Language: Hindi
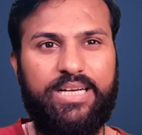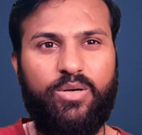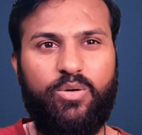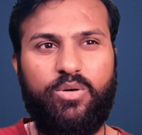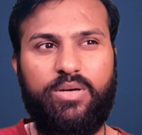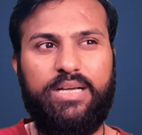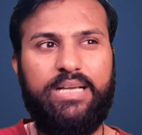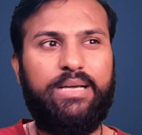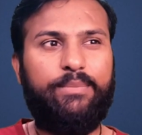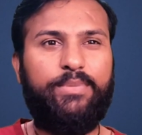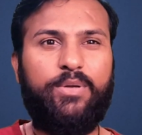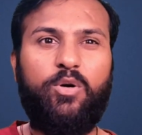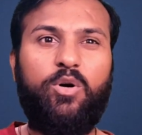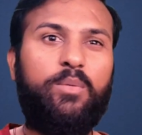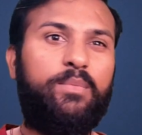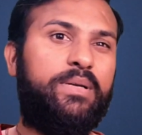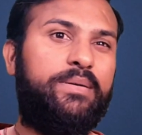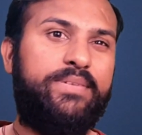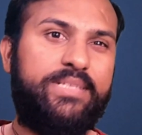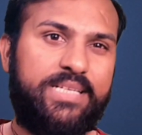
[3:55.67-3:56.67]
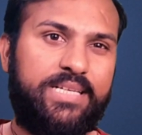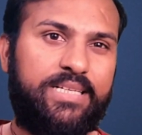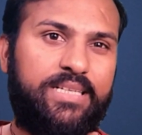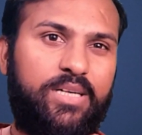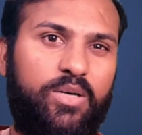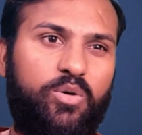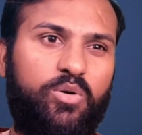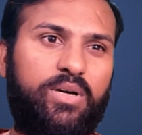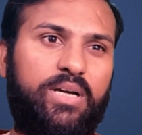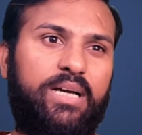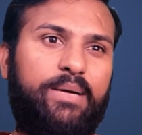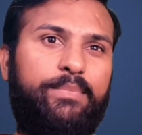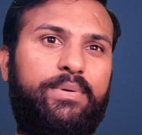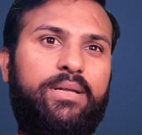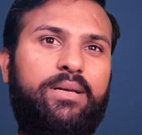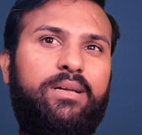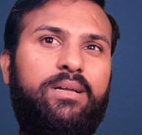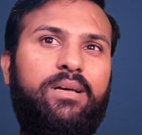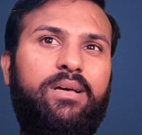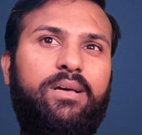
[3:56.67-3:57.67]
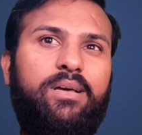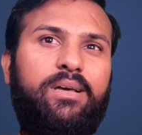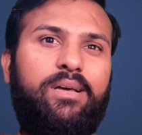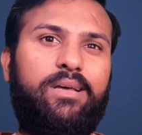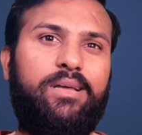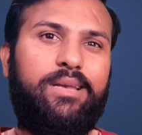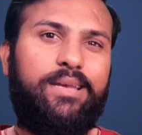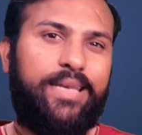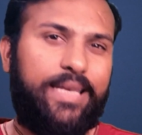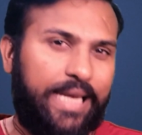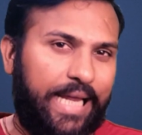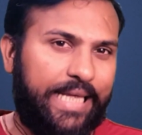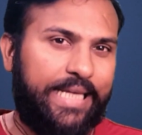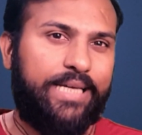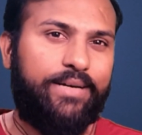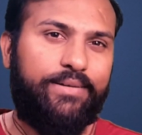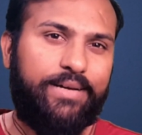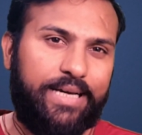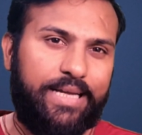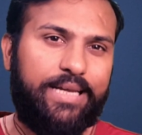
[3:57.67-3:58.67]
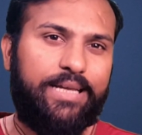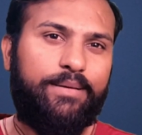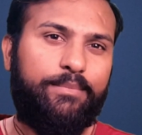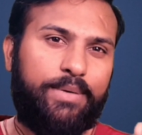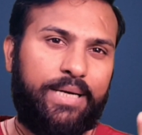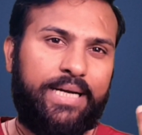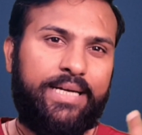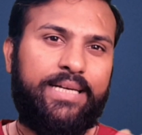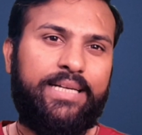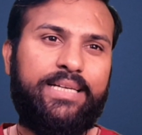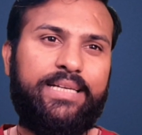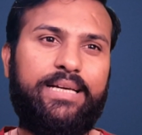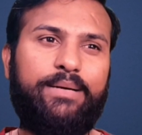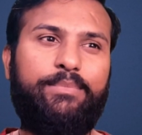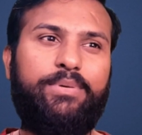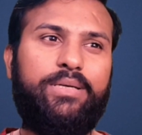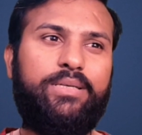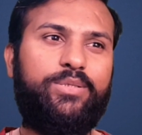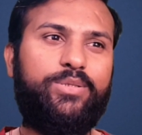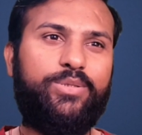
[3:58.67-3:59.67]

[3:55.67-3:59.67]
का होगा या फिर ओमनी विजन का होगा या फिर लाइका वगैरह की ब्रांडिंग या फिर